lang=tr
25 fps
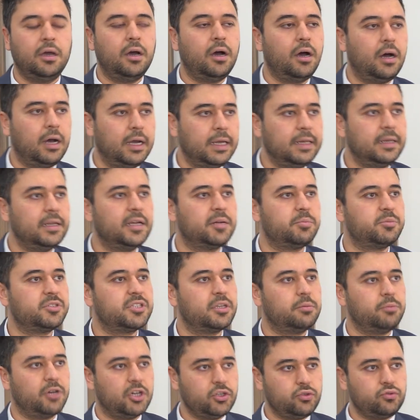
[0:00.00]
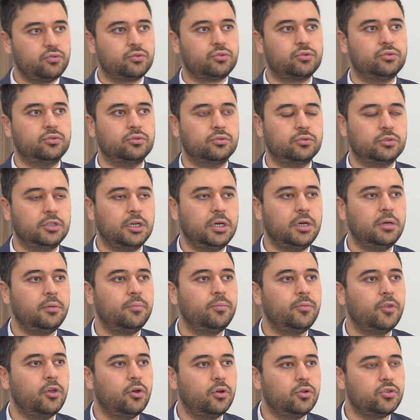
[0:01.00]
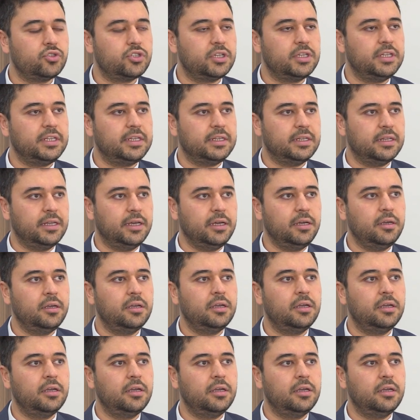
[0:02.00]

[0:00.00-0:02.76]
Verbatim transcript: Aileler bize başvurduğunda öncelikle